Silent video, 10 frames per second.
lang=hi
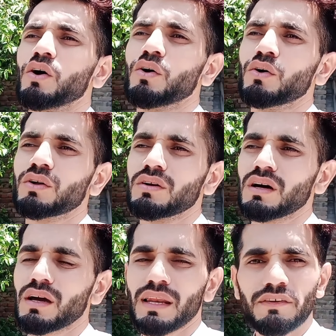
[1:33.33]
और
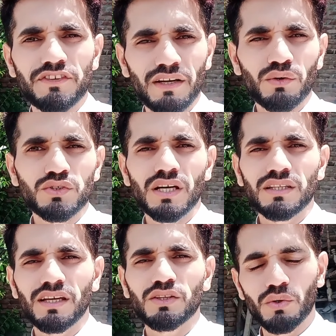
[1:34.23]
अगर लेफ़्ट साइड को
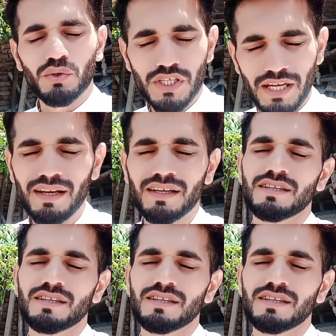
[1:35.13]
जाते हैं नौशहरा